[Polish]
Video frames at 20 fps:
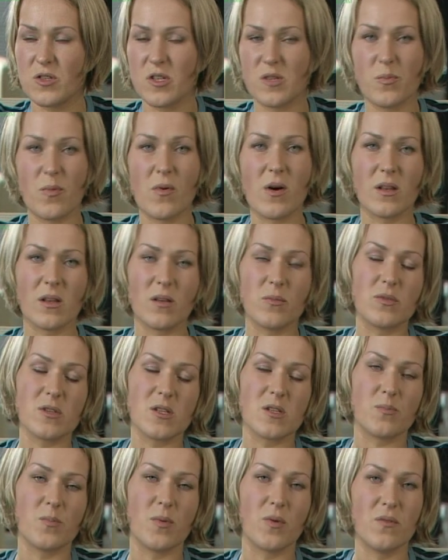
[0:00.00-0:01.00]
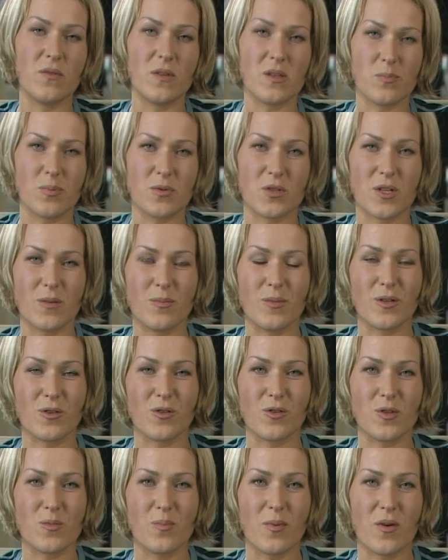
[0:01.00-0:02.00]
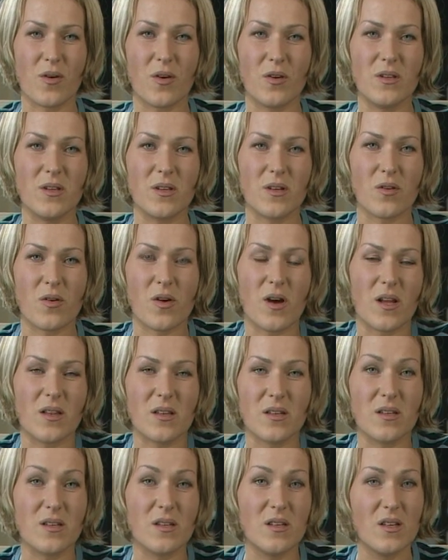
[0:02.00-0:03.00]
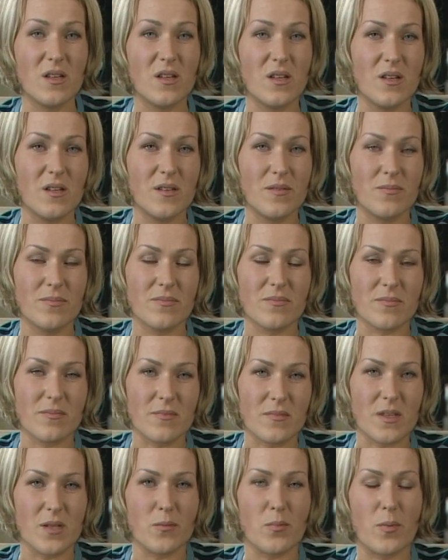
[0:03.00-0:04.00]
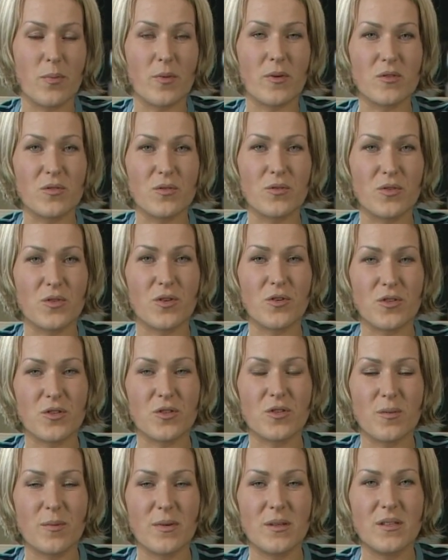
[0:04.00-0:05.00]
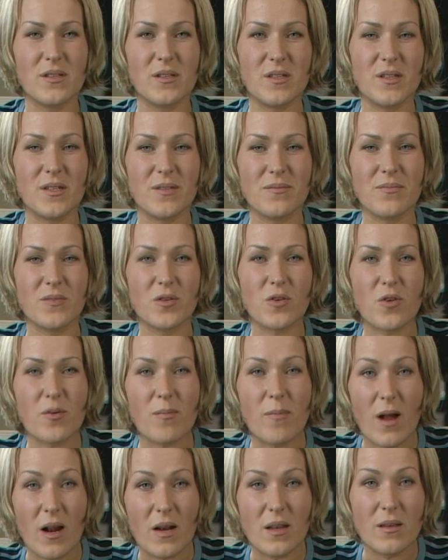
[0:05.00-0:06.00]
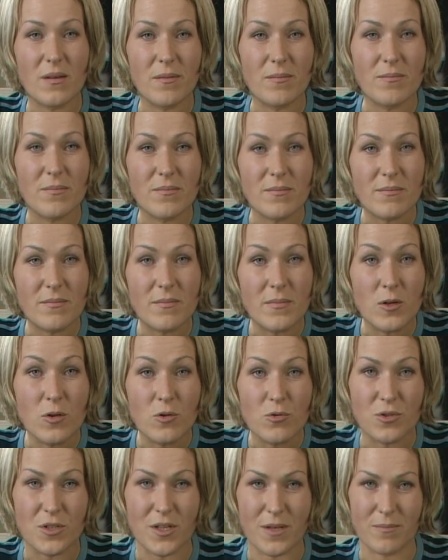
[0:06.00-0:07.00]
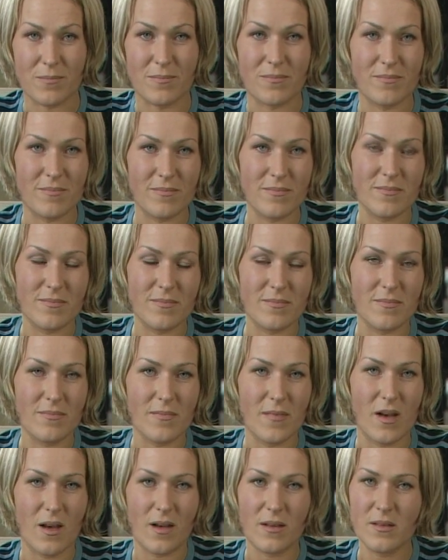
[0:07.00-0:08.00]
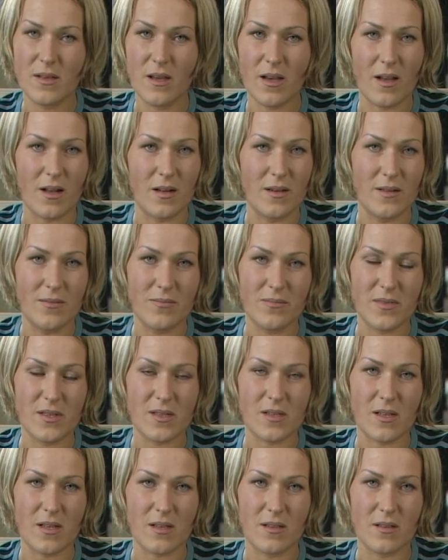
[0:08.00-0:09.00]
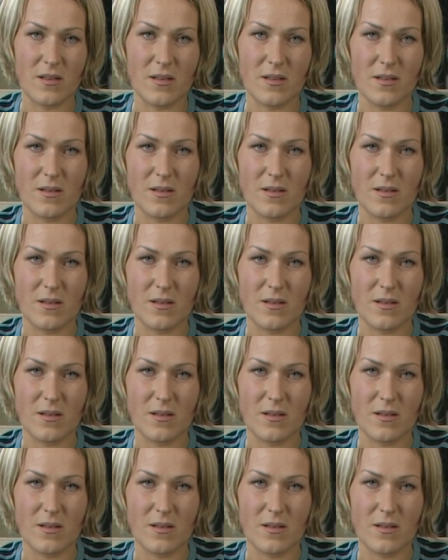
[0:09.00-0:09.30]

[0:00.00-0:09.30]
zespołu, a temu zespołowi jest potrzebny ktoś spokojny, kochany, po prostu ktoś, kto będzie normalnym ludziem. Nie Eli, niestety.